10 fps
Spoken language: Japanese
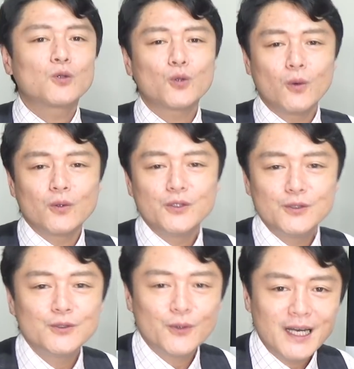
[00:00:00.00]
とい
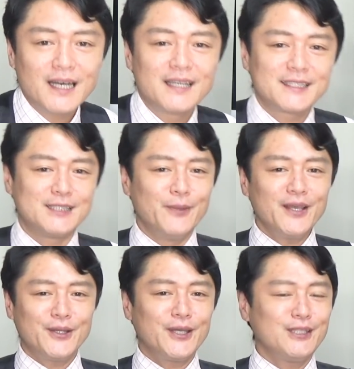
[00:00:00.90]
うのが致
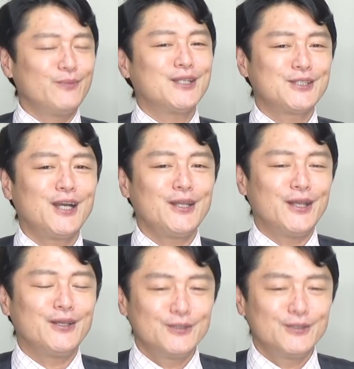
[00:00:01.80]
命的に間違えて